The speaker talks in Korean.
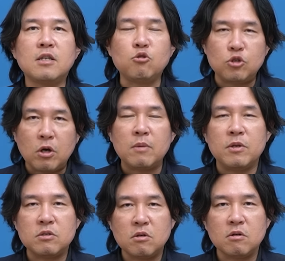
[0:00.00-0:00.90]
다
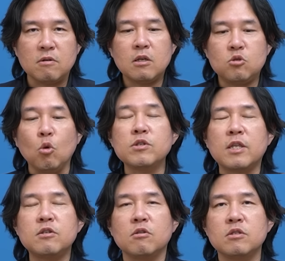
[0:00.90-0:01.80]
뒤져가면서 이 종을
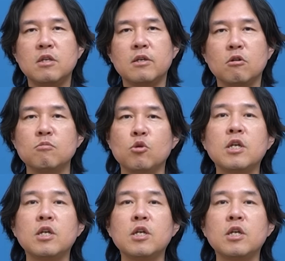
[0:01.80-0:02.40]
찾으셨는데 결국